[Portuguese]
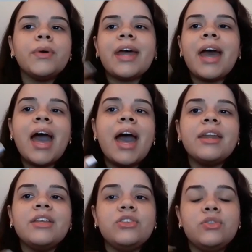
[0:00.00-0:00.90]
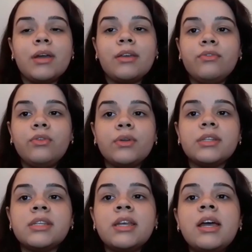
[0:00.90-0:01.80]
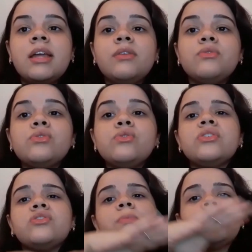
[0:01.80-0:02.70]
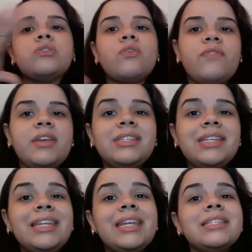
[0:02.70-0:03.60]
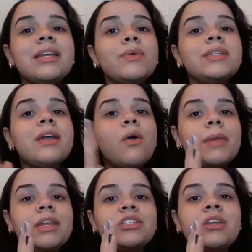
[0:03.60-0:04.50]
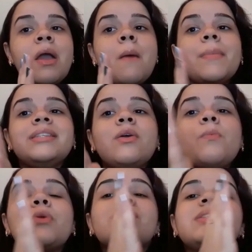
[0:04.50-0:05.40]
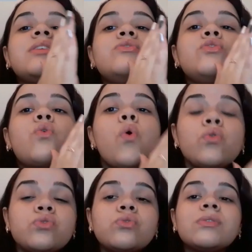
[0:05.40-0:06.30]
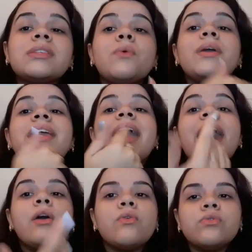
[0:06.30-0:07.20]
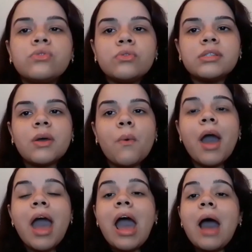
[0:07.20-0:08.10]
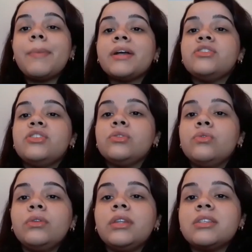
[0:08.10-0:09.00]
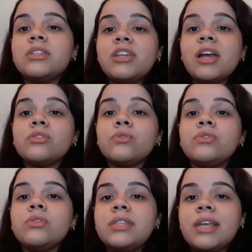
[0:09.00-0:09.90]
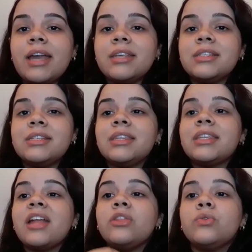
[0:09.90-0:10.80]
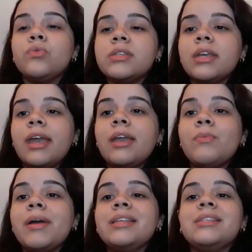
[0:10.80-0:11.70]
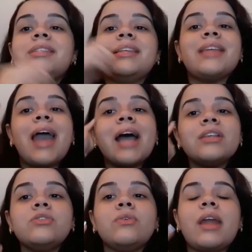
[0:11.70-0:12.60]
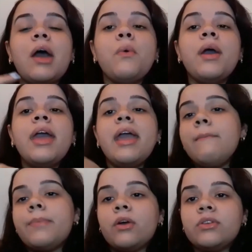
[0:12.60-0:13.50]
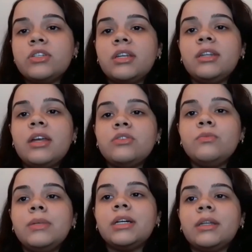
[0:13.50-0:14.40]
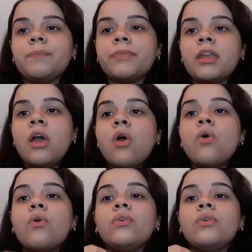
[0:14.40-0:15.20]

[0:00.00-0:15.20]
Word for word: Ana Harent e Joaquim Flores, não surgem de uma só vez e nem sequencialmente, mas em um processo de construção e reconstrução, a partir de lutas e de ações sociais que se traduzem em uma resistência racional em prol da dignidade humana. O